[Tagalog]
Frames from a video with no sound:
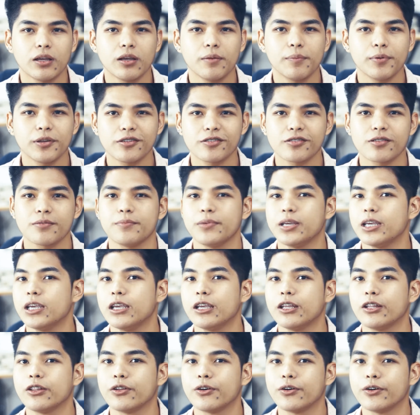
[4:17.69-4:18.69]
Ibig
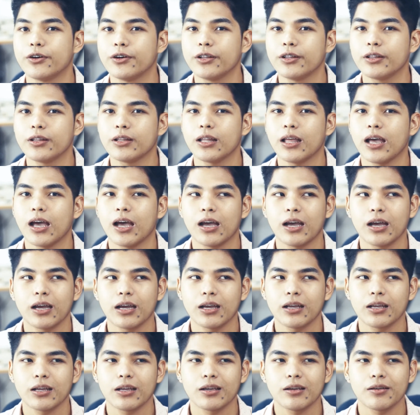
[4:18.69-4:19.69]
sabihin nun,
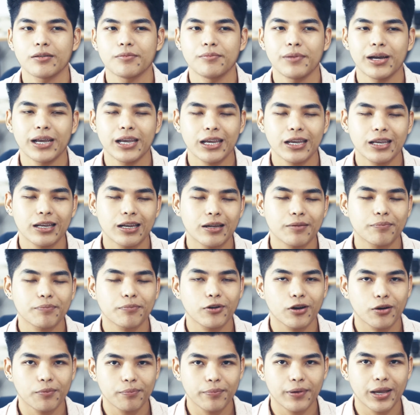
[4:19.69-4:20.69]
uh, mahirap
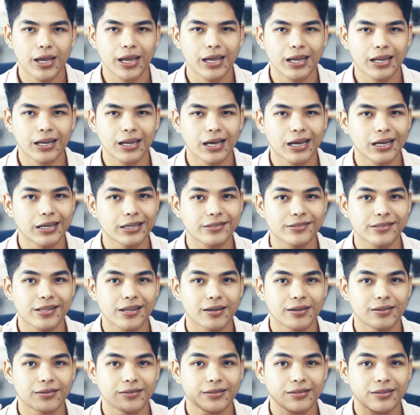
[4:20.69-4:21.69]
kopyahin ang
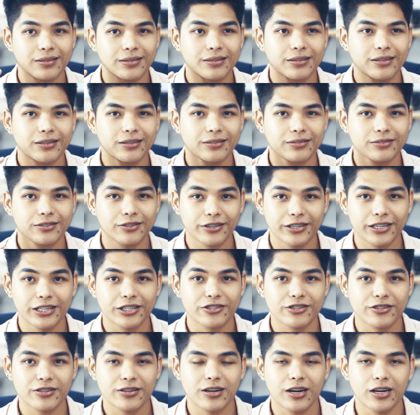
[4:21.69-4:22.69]
isang
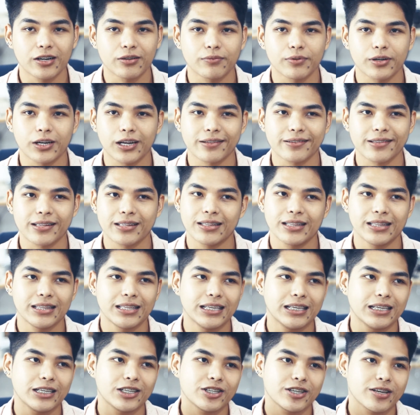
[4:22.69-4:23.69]
traditional artwork kasi
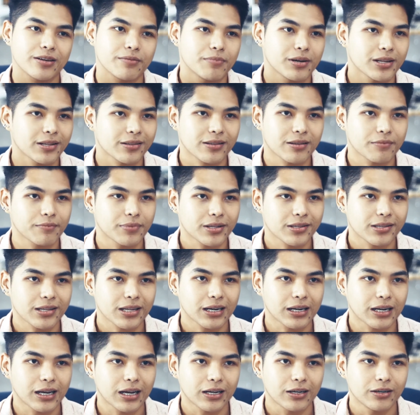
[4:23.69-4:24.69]
hindi siya basta-basta
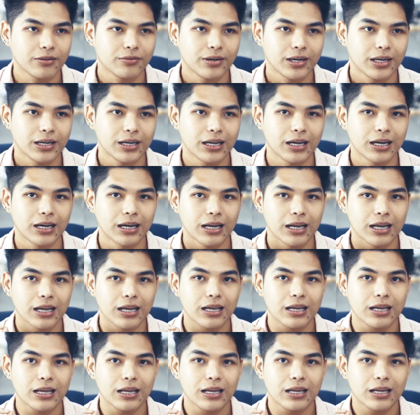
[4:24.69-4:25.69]
nagagawa
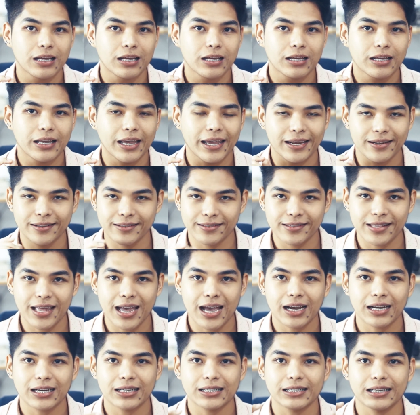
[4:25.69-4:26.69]
ng
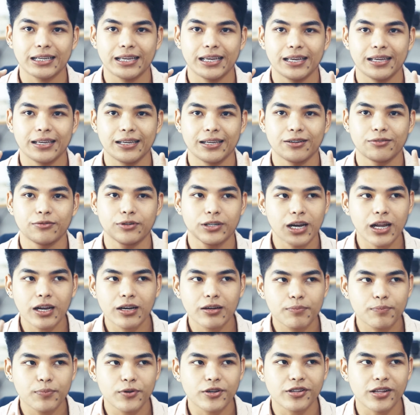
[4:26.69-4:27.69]
exact
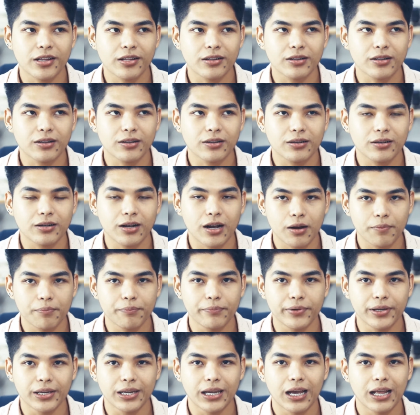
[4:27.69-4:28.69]
100%
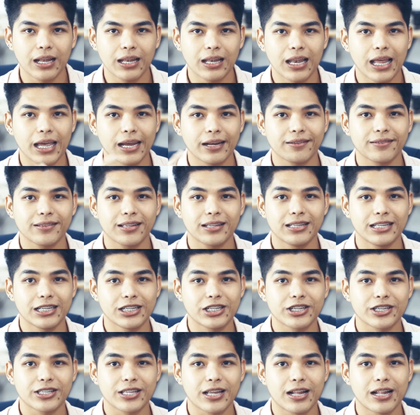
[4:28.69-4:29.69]
copy unlike sa
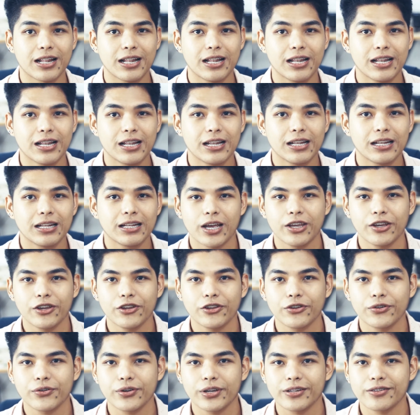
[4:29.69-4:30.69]
digital.
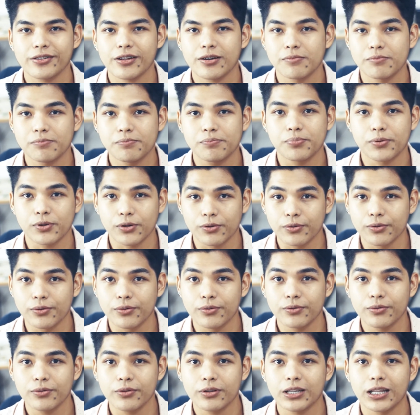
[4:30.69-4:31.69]
Ayun yung isang
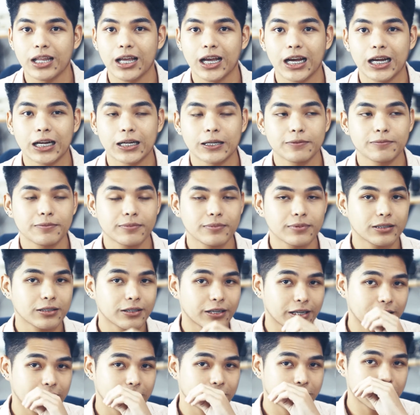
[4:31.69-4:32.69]
pro ng
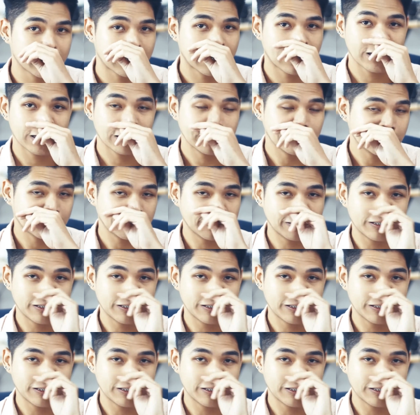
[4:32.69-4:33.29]
traditional.